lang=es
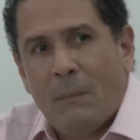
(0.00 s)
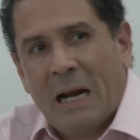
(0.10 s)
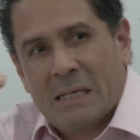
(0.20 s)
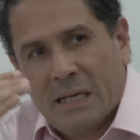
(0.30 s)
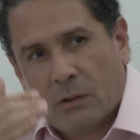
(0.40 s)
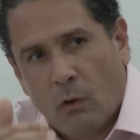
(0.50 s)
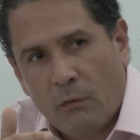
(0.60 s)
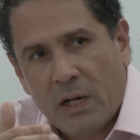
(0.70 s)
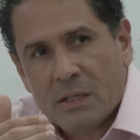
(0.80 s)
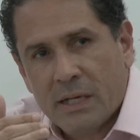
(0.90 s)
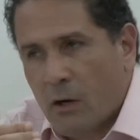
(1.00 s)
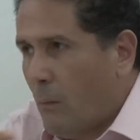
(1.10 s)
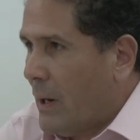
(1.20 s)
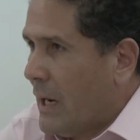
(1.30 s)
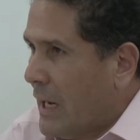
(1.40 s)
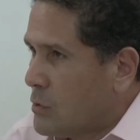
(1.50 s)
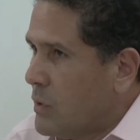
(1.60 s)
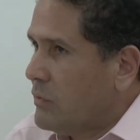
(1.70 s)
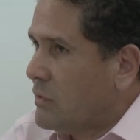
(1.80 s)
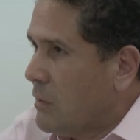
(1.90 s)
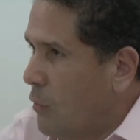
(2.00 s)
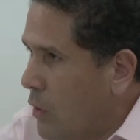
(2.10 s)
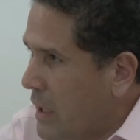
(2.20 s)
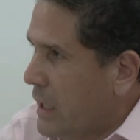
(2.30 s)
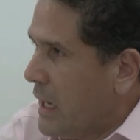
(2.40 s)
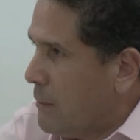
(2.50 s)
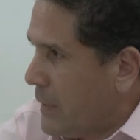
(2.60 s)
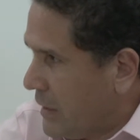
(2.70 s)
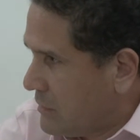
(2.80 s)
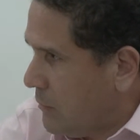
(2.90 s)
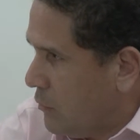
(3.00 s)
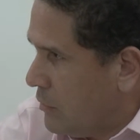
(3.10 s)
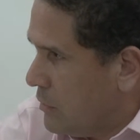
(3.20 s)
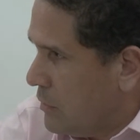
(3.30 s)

para el sector financiero para que eso estimule el préstamo